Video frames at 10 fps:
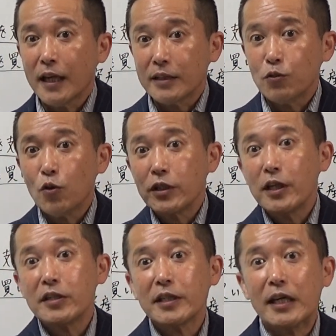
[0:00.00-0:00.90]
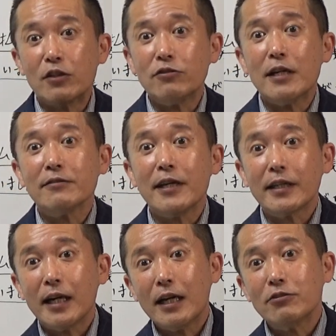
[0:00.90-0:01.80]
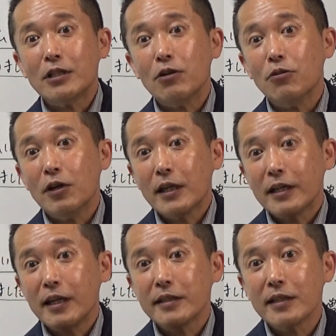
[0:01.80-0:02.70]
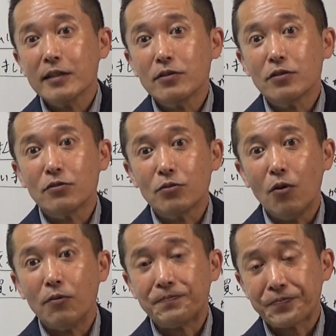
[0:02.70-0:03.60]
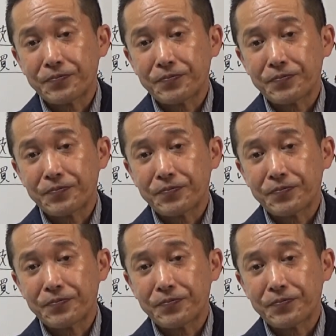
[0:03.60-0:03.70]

総経費がいくらぐらいかかるかを計算すると